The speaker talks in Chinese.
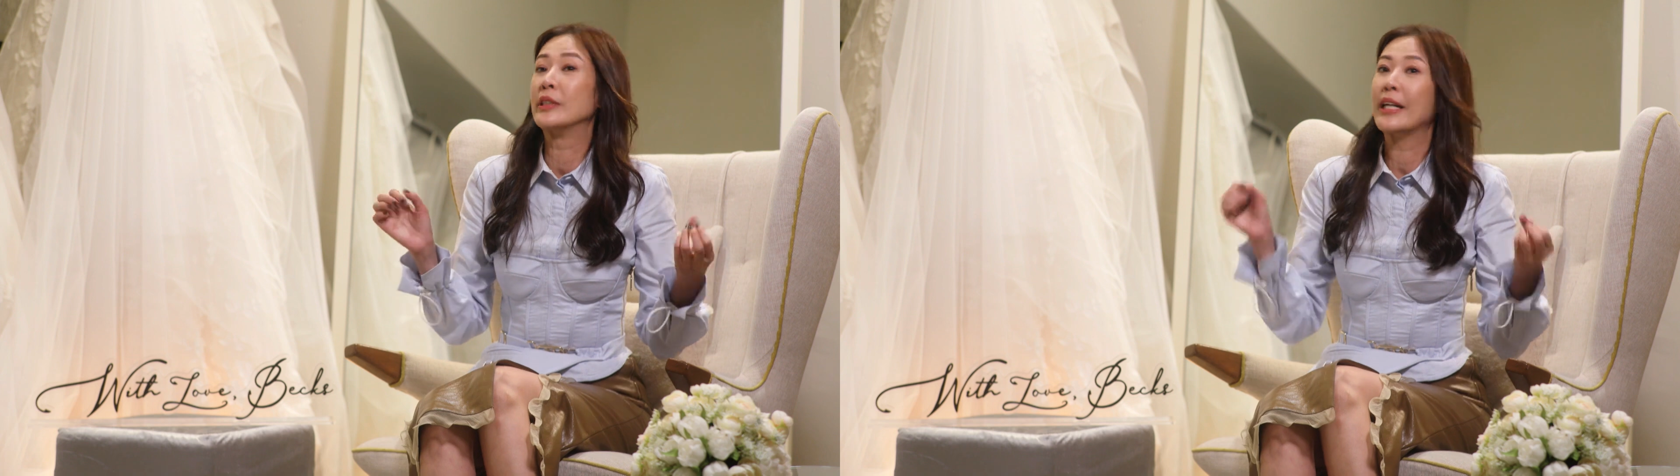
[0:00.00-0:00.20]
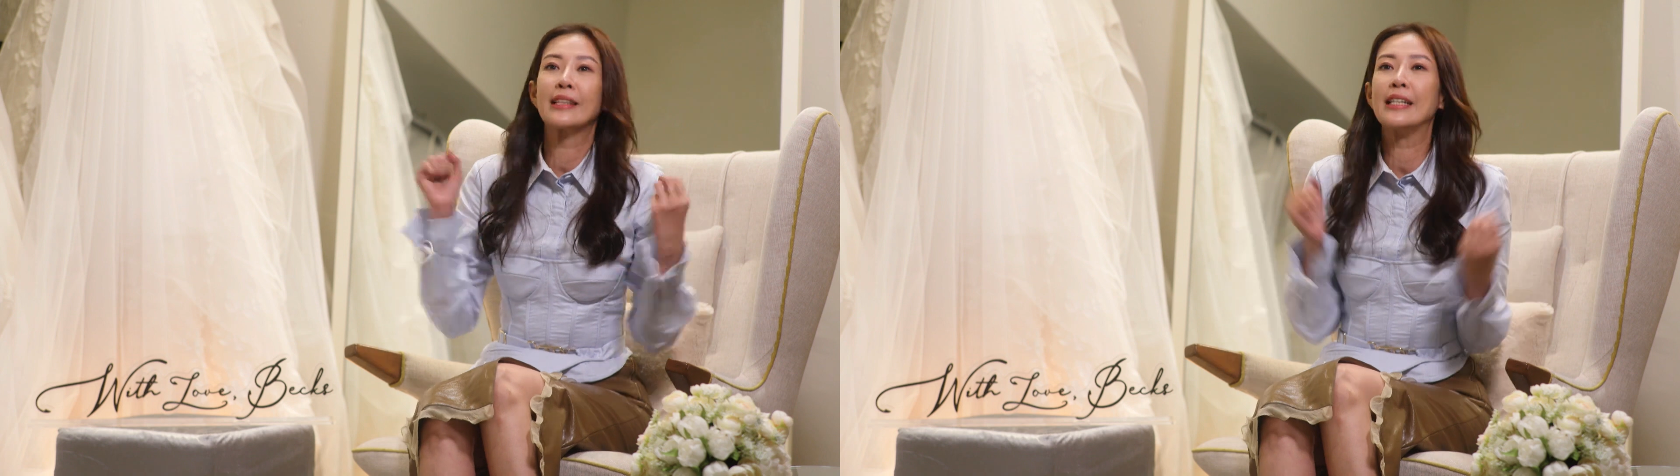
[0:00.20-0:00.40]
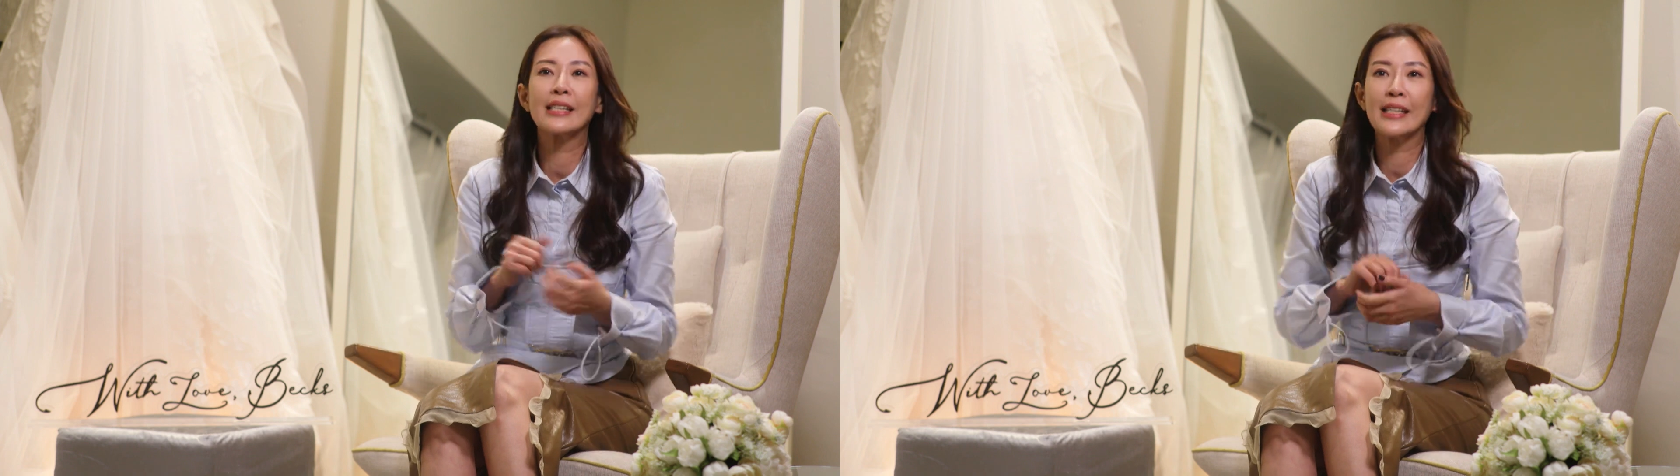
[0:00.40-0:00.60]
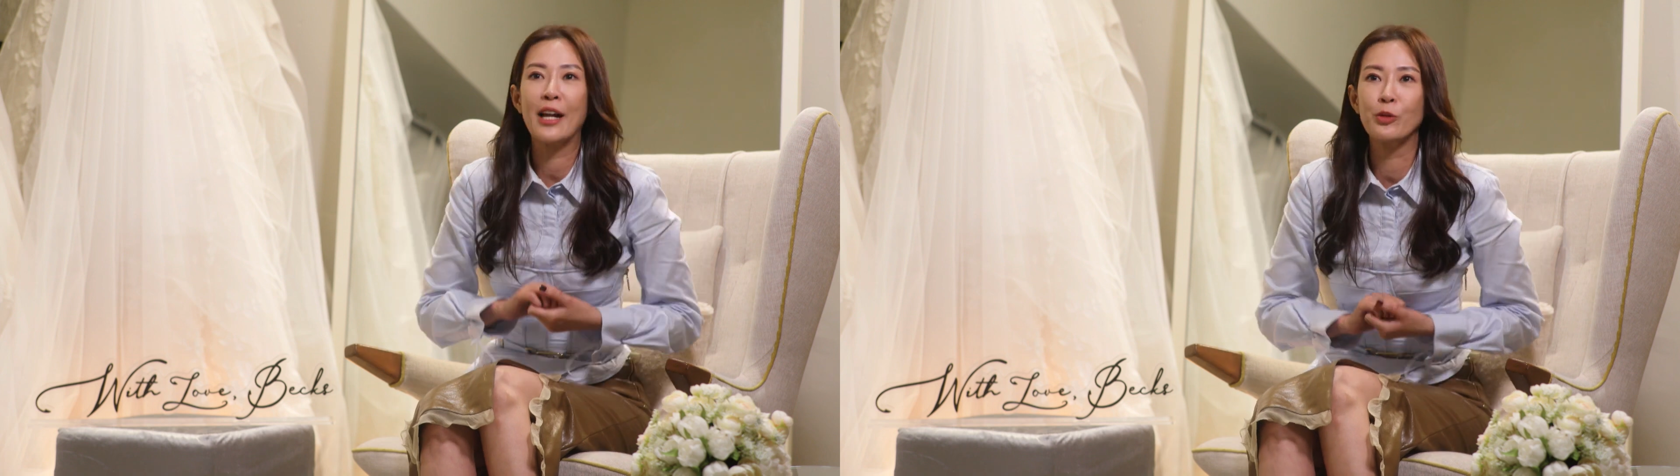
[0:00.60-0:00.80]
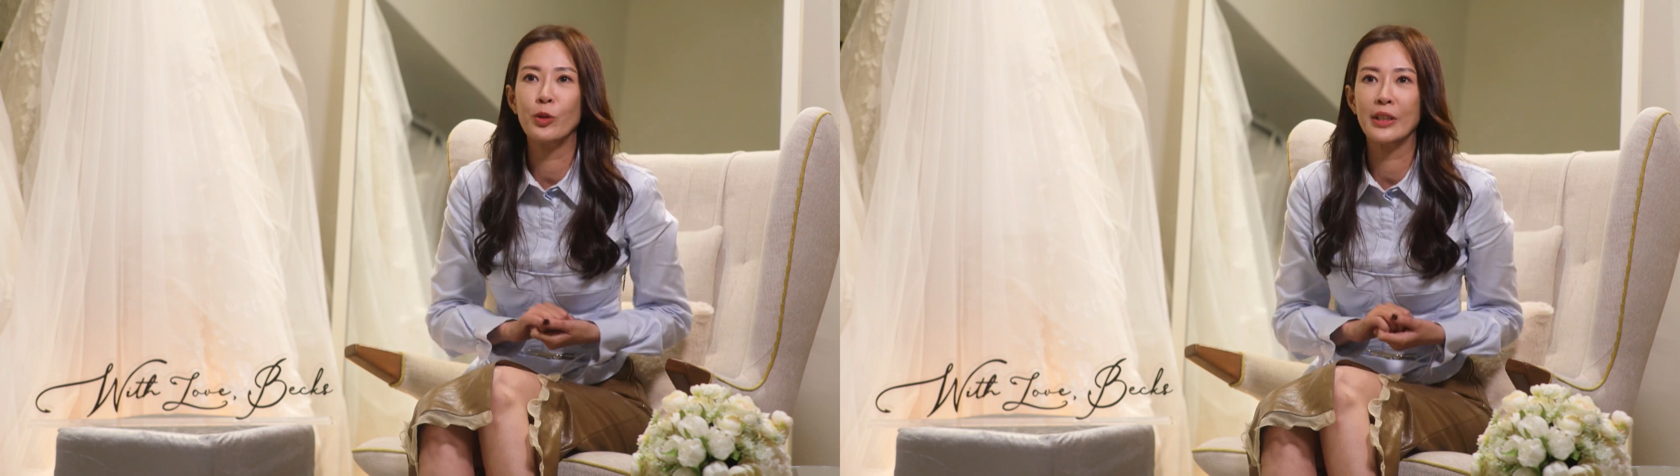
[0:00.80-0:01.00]
你这样第一次
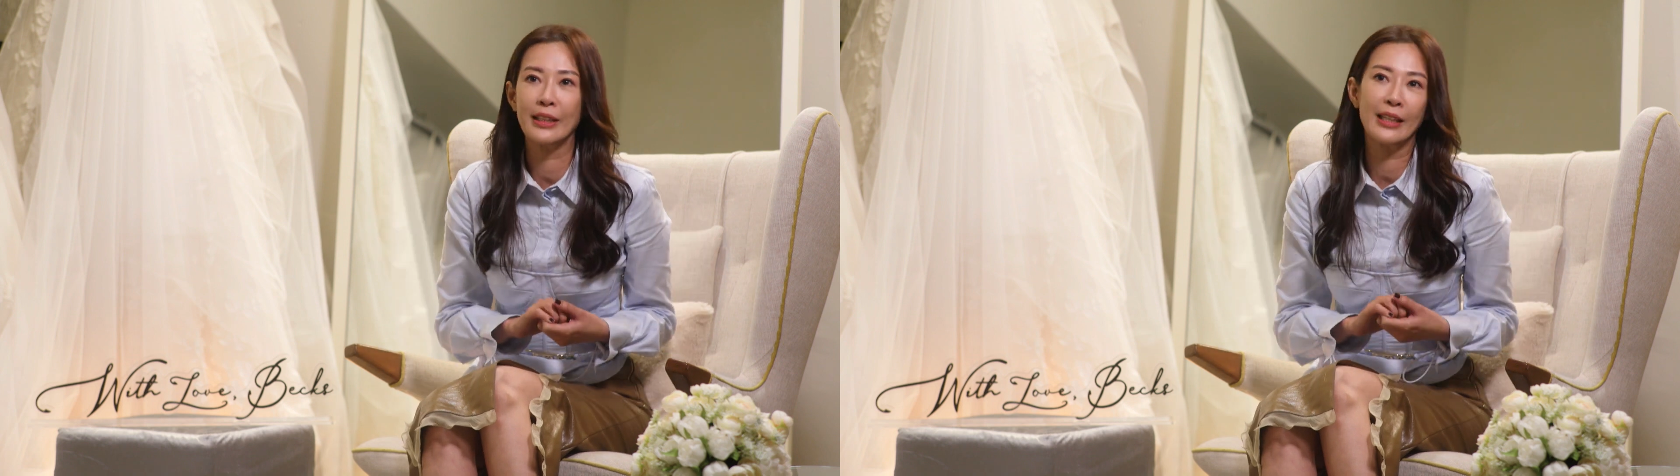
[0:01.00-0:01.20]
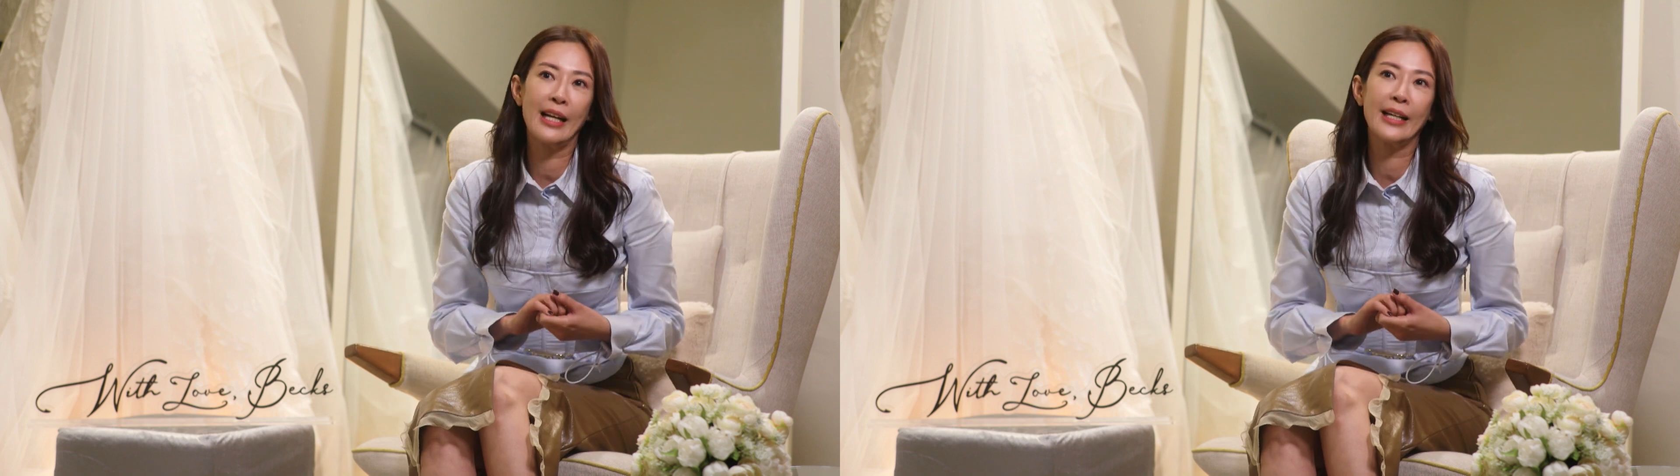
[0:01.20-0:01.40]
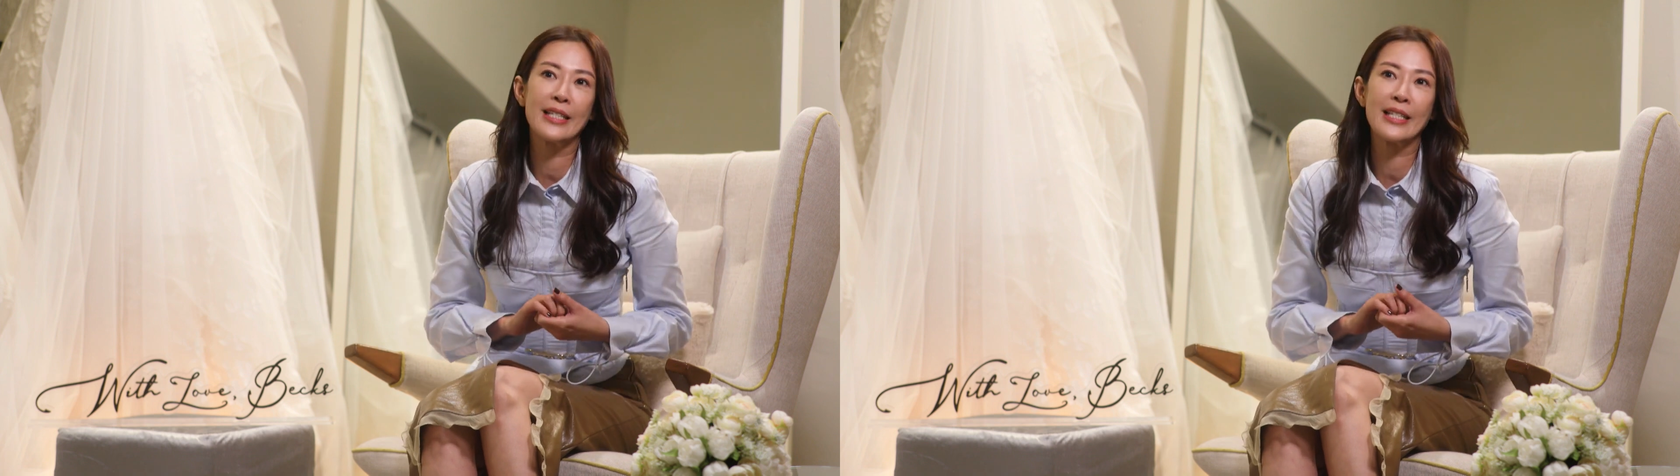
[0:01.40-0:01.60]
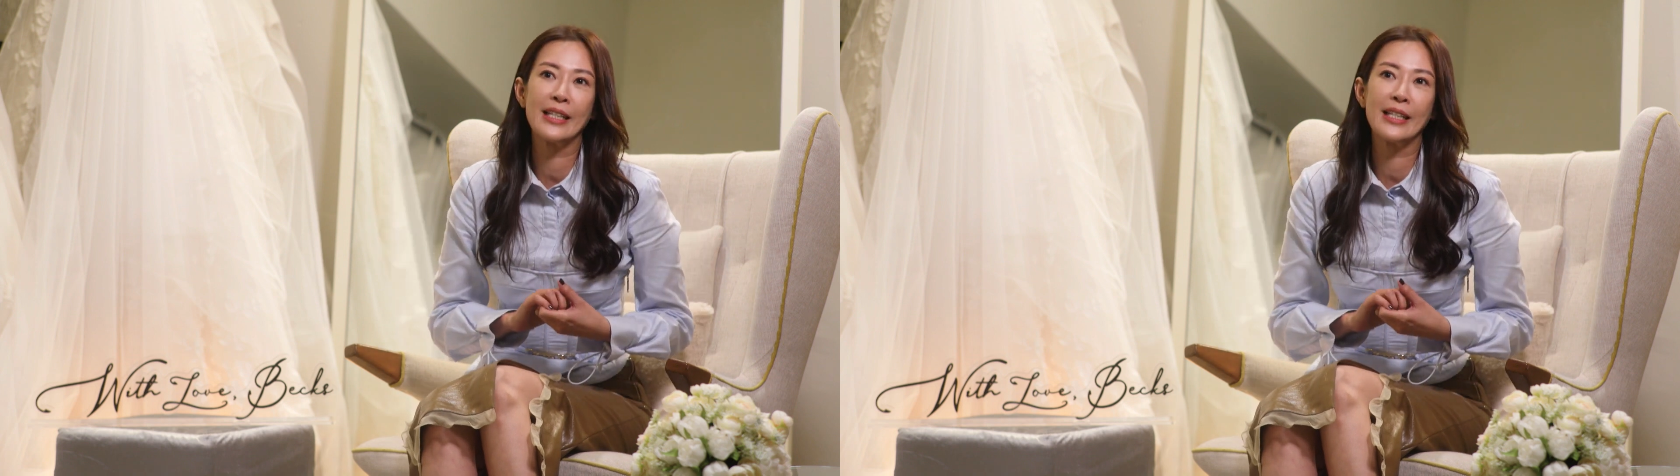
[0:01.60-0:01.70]
看过的那个样子。